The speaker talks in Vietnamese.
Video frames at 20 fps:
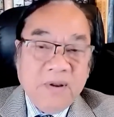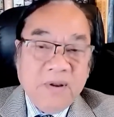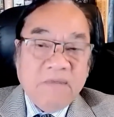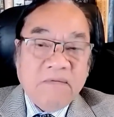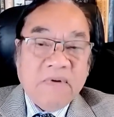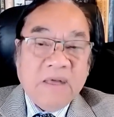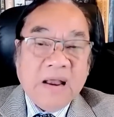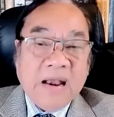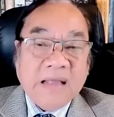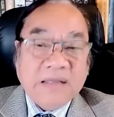
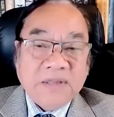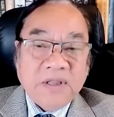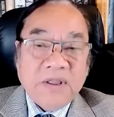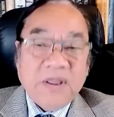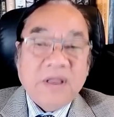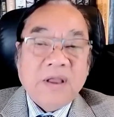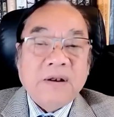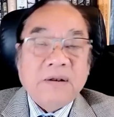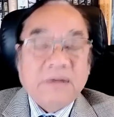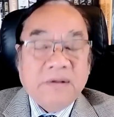và lẽ dĩ
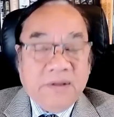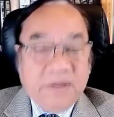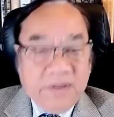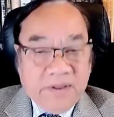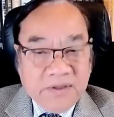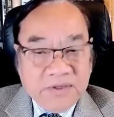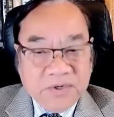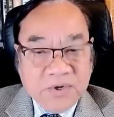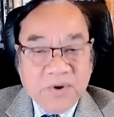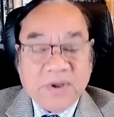nhiên
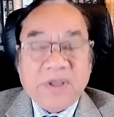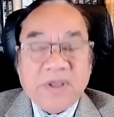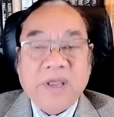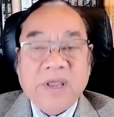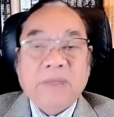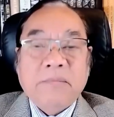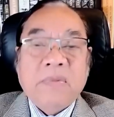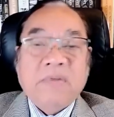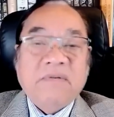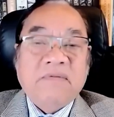cái sự
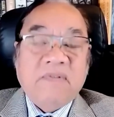kiện mà